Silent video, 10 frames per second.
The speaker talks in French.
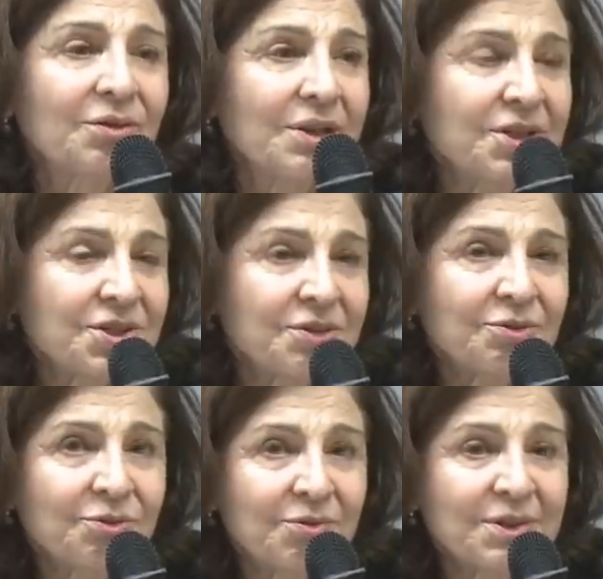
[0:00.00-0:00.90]
Les
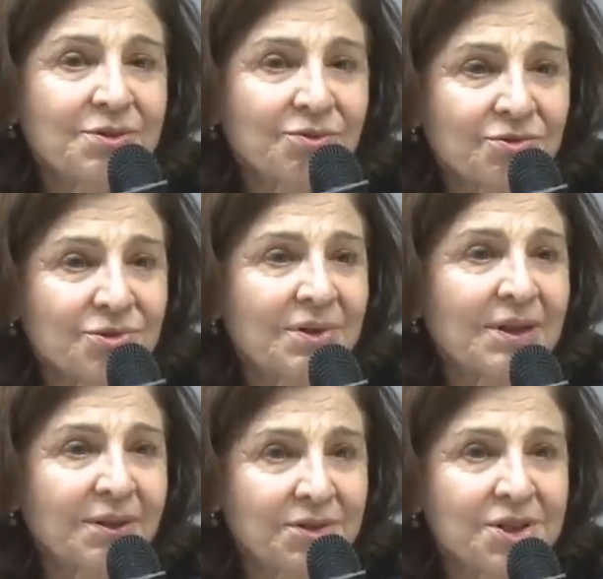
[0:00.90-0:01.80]
gens doués sont toujours
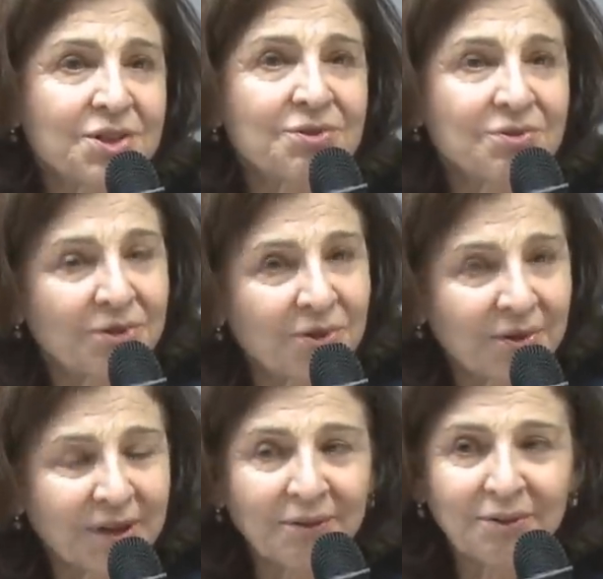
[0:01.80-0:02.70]
à la recherche d'une
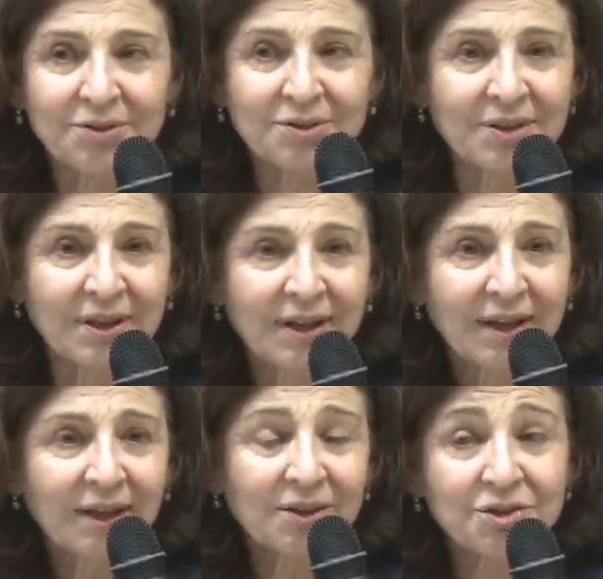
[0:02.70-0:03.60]
cohérence.
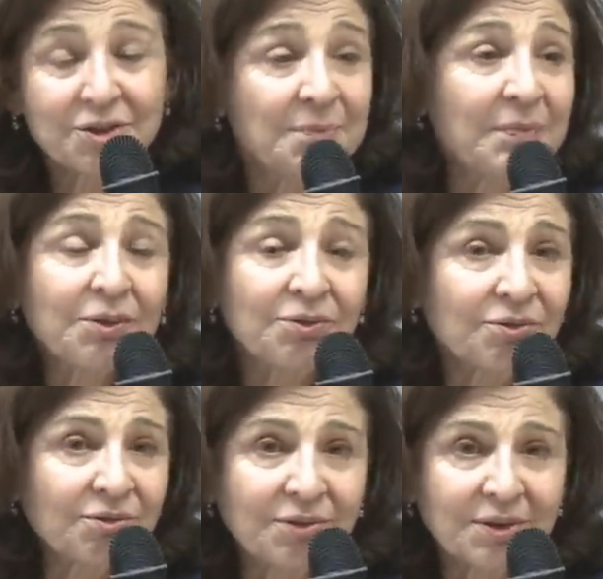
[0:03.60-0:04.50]
Alors, je ne sais pas du
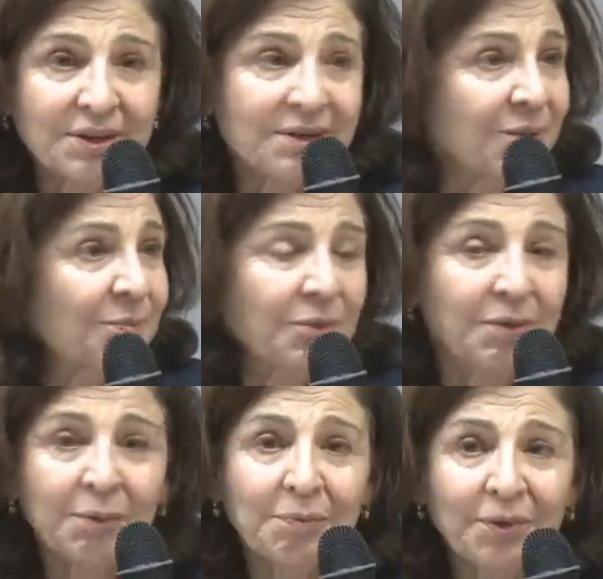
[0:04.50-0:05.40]
tout utiliser de
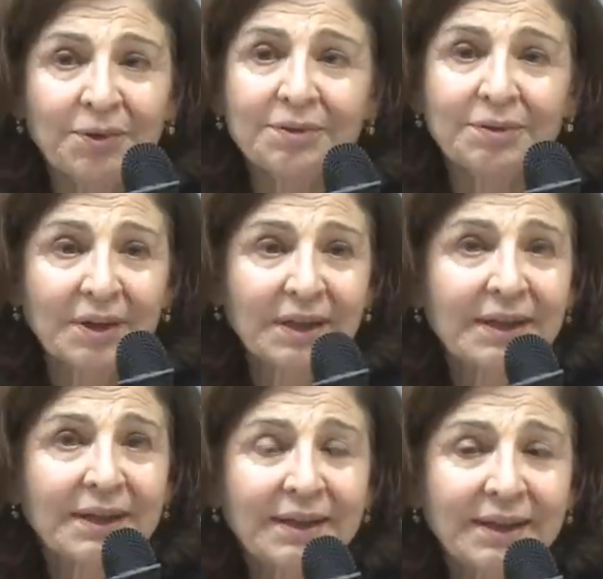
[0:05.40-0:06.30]
PowerPoint,
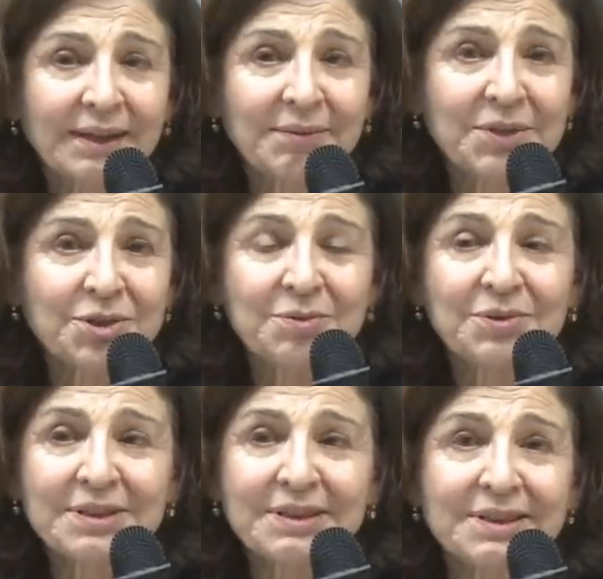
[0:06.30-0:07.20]
et, mais je
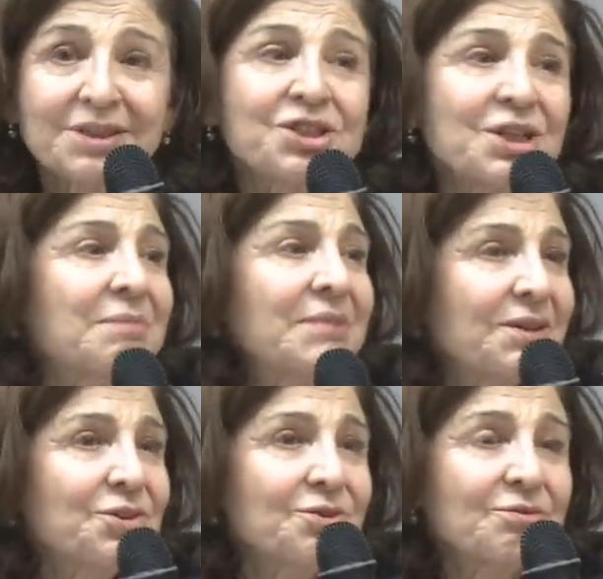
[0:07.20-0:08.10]
me disais que si
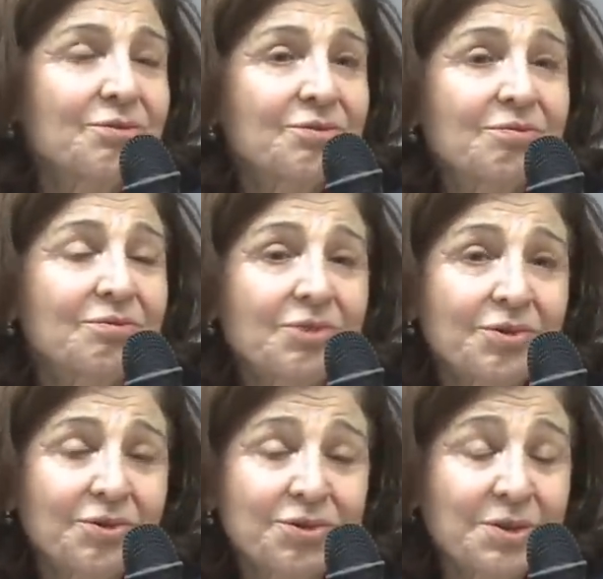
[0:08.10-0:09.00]
jamais,
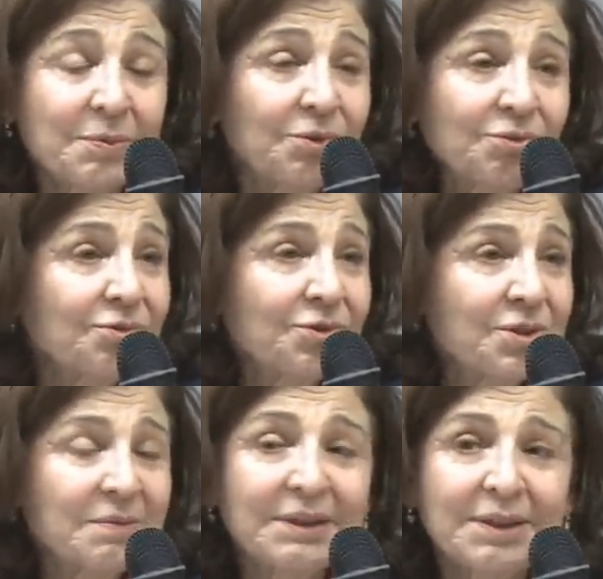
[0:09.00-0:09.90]
je ne sais pas du tout ce que
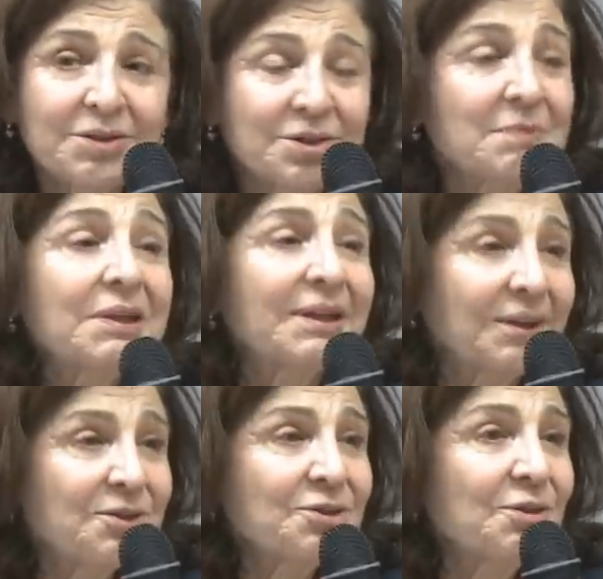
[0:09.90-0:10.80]
j'y mettrais, je n'y mettrais
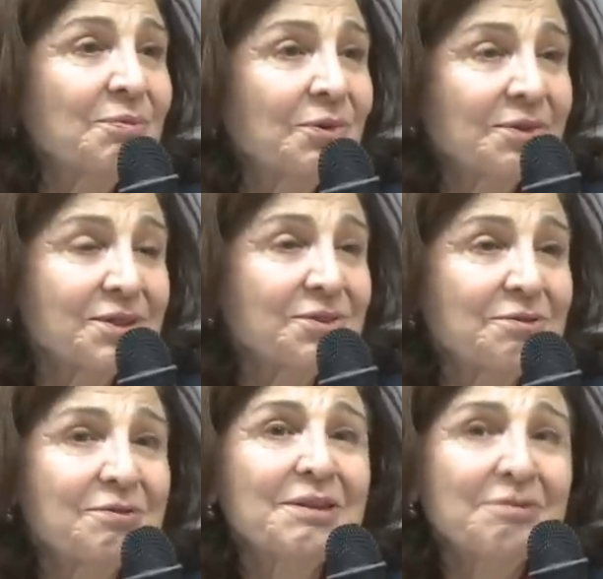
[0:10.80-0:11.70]
qu'un seul mot, si
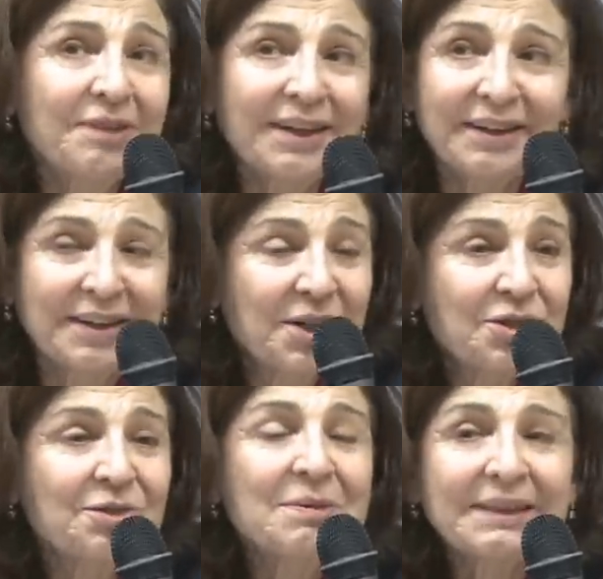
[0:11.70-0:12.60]
je devais le faire,
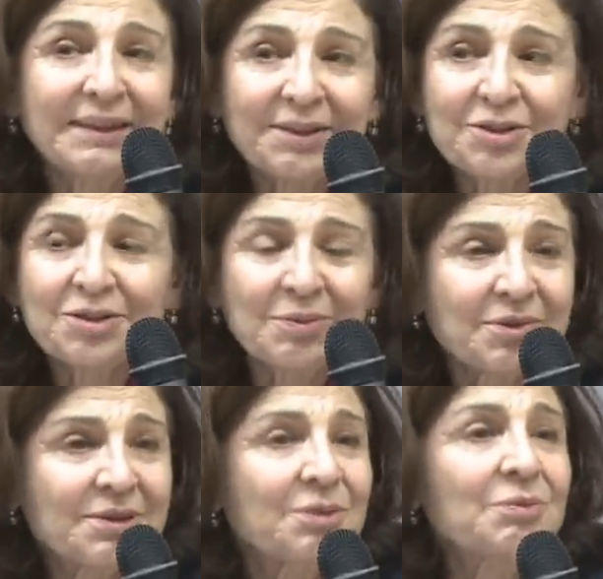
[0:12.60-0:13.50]
je ne mettrais qu'un seul
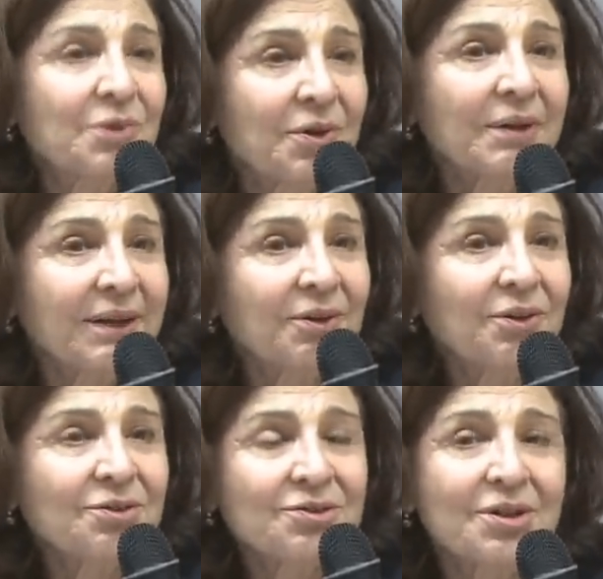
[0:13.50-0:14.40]
mot, c'est le mot
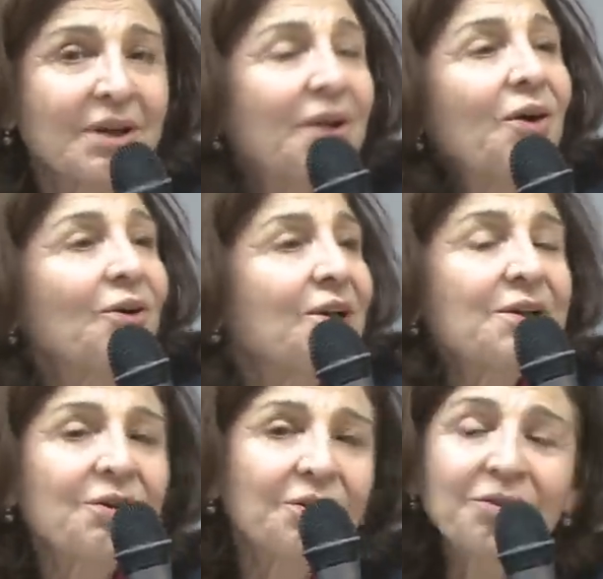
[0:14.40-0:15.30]
cohérence, euh,
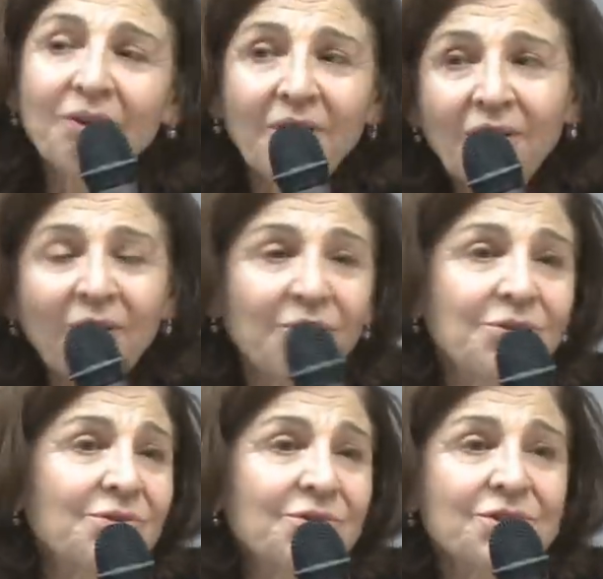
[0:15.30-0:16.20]
clignotant,
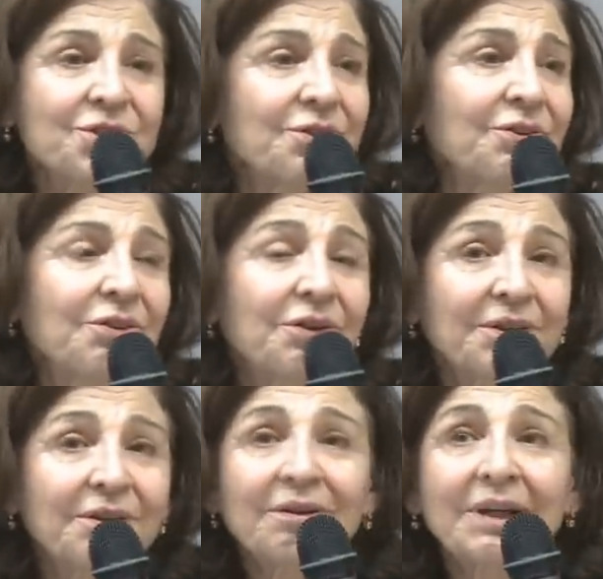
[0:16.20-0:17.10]
rouge, euh,
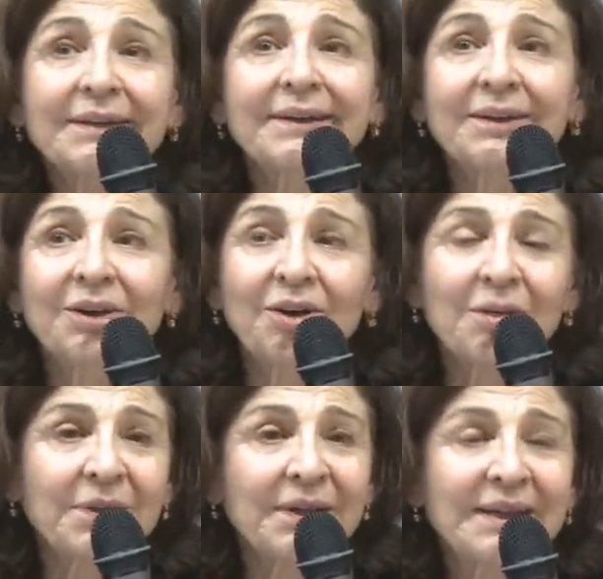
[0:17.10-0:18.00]
en, lettres
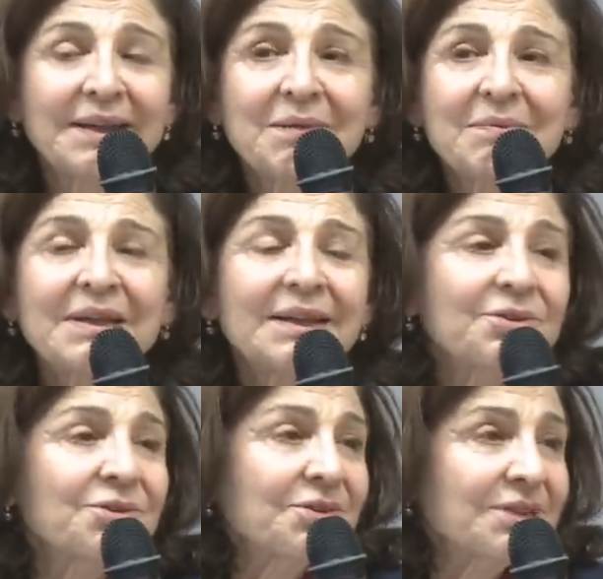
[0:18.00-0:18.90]
énormes, mais il y a
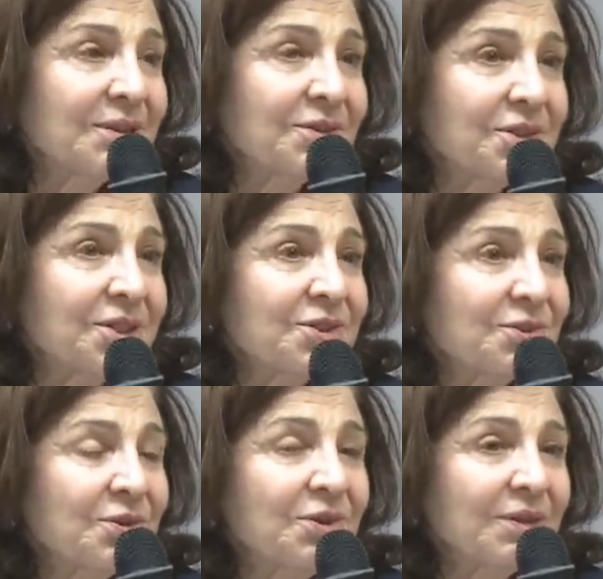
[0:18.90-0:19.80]
toujours cette recherche
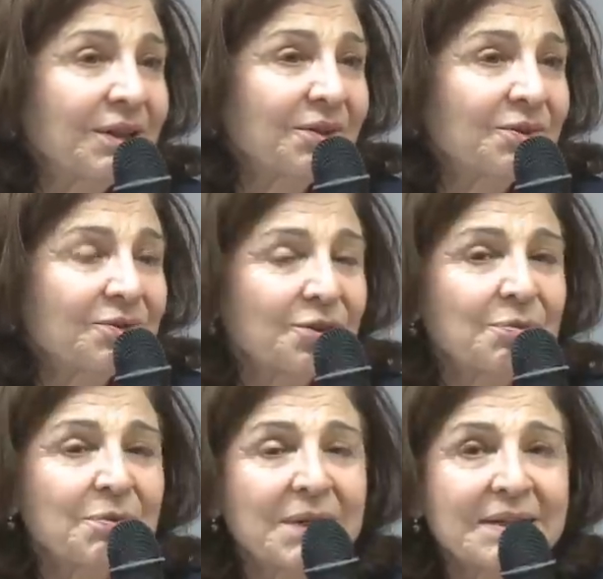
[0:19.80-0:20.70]
de cohérence. On
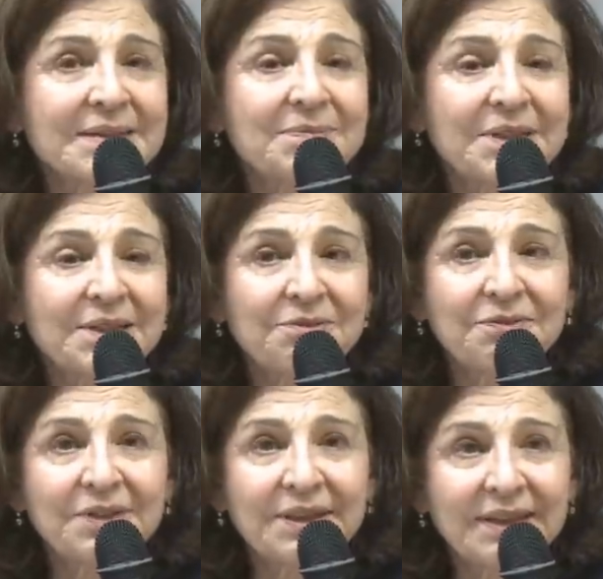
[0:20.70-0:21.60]
ne peut pas accepter les
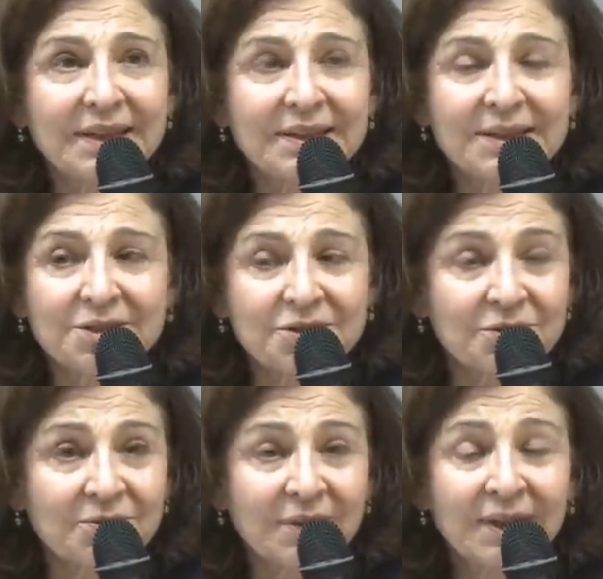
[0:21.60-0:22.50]
faits tels qu'ils
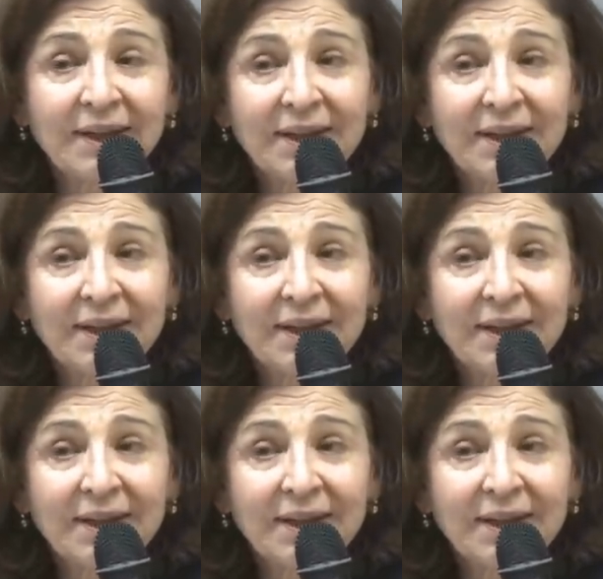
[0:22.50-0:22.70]
sont.